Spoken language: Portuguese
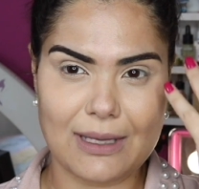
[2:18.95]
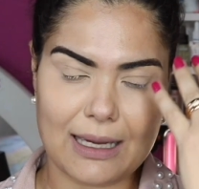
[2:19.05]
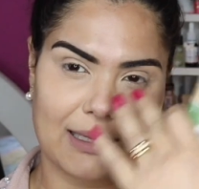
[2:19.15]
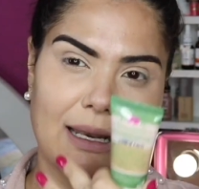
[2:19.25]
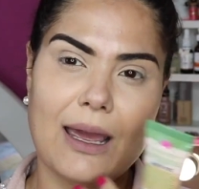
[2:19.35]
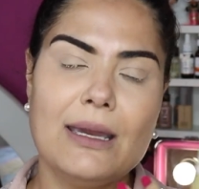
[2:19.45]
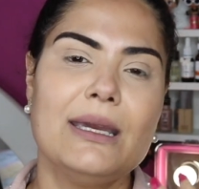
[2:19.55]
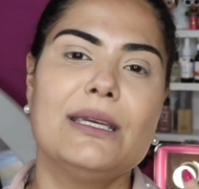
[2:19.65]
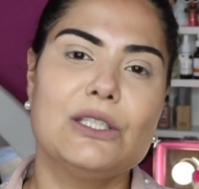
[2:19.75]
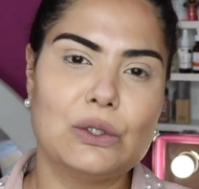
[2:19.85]
dá aquela
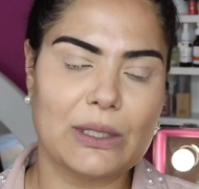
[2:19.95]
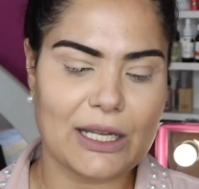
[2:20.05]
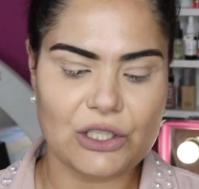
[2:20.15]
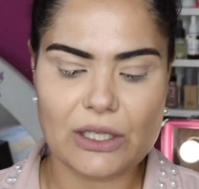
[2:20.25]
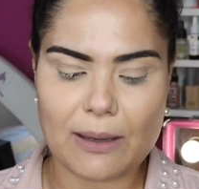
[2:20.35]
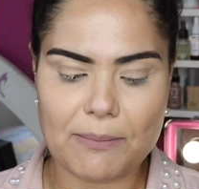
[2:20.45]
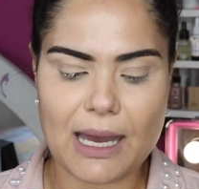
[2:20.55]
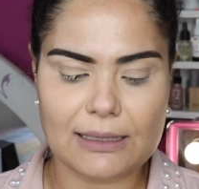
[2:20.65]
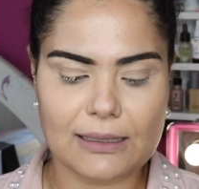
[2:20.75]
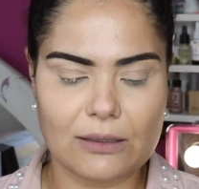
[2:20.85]
estouradinha
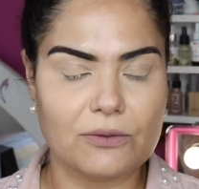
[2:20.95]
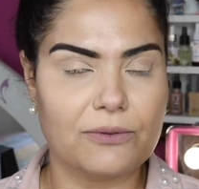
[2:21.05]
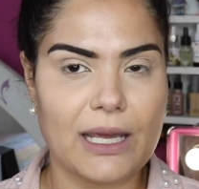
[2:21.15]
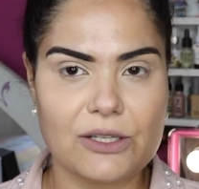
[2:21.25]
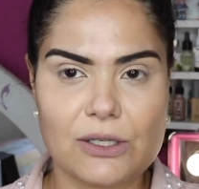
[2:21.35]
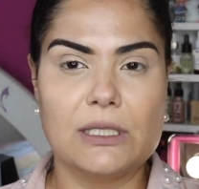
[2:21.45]
básica no flash,